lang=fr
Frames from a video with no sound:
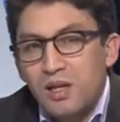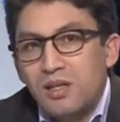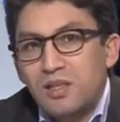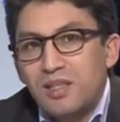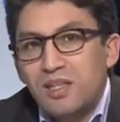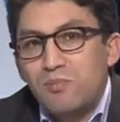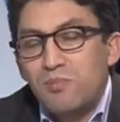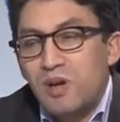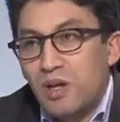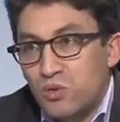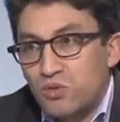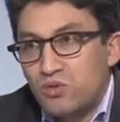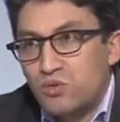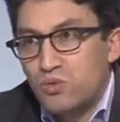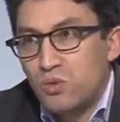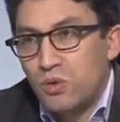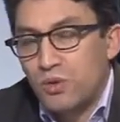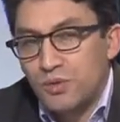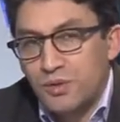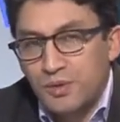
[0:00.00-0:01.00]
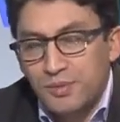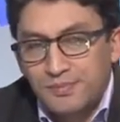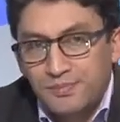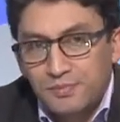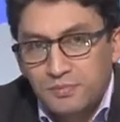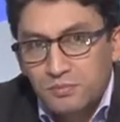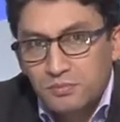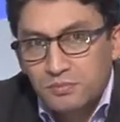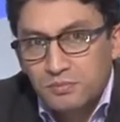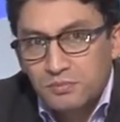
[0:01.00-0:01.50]
des balances courantes.
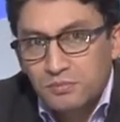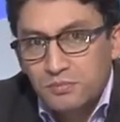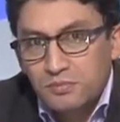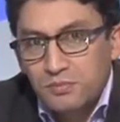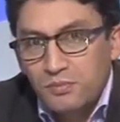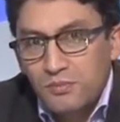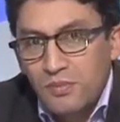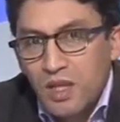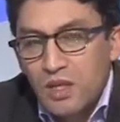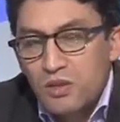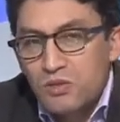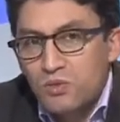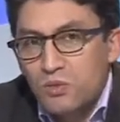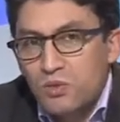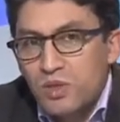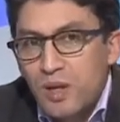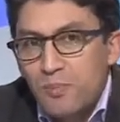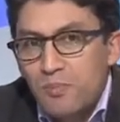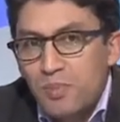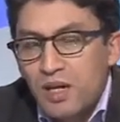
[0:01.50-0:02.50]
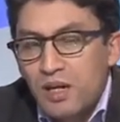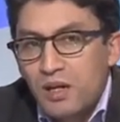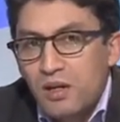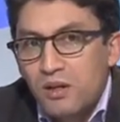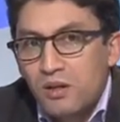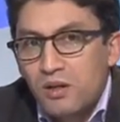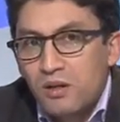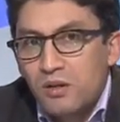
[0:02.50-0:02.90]
Ce qu'on appelle